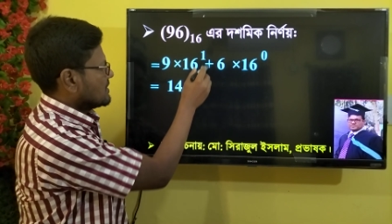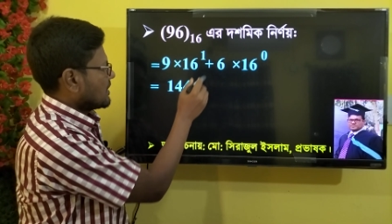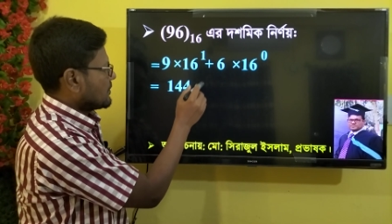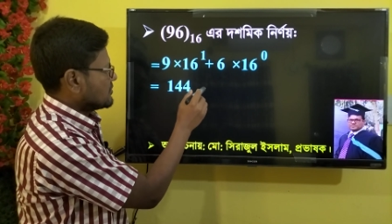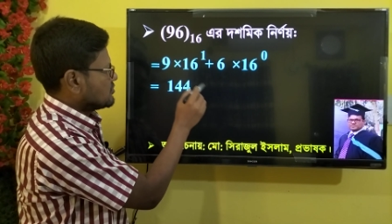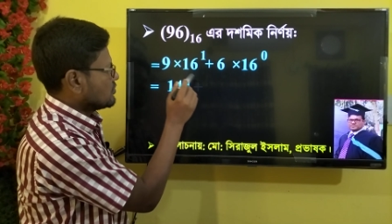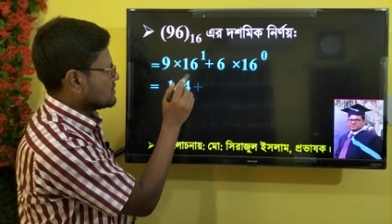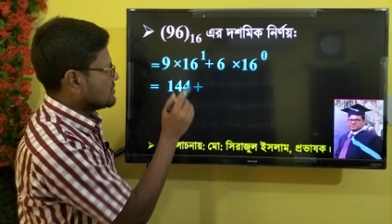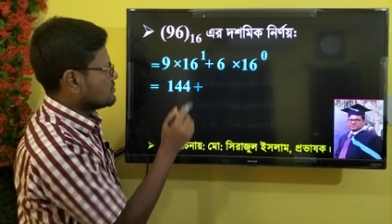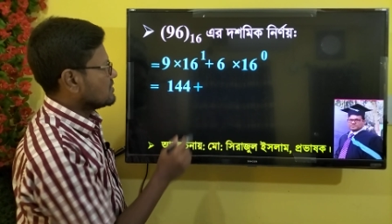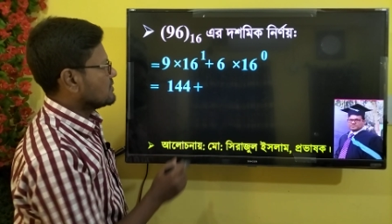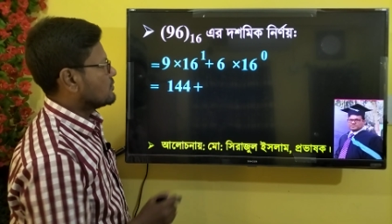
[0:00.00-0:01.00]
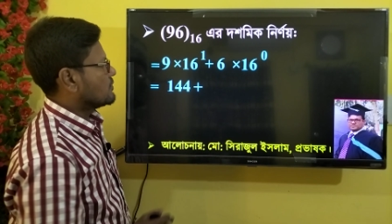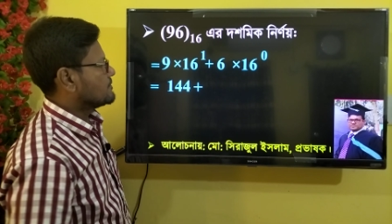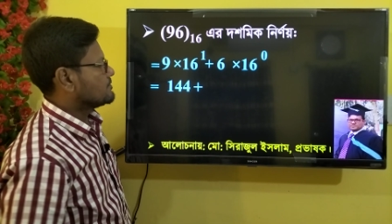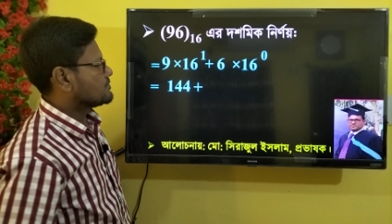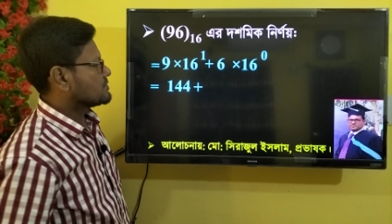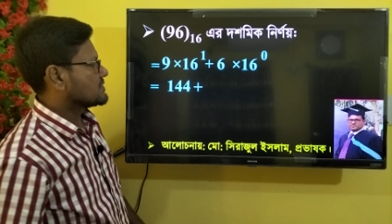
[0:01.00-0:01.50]
তারপর যোগ চিহ্ন দিব
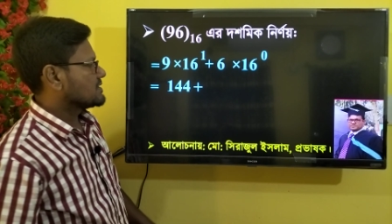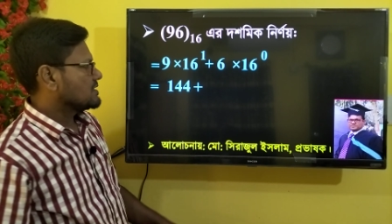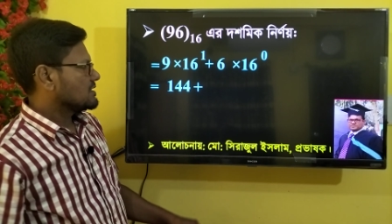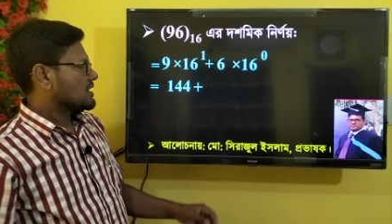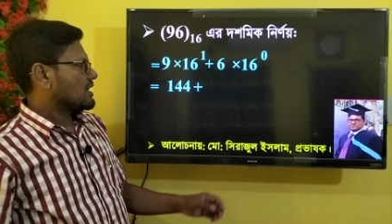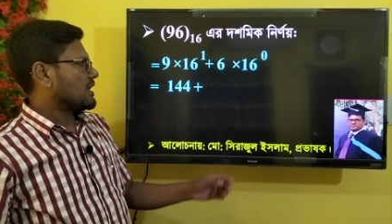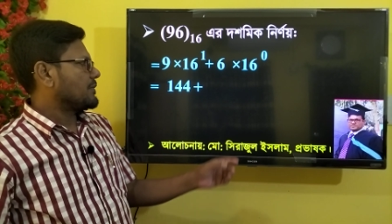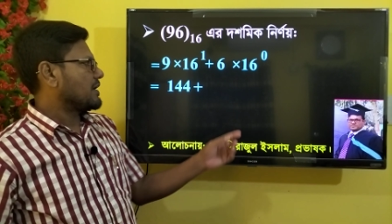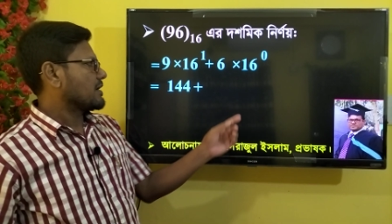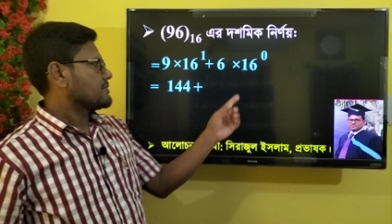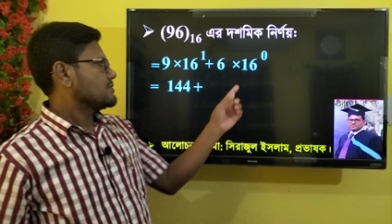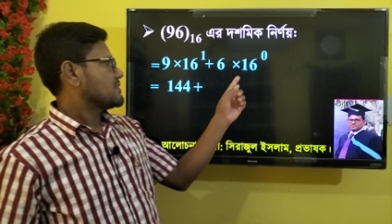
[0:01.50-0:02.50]
আবার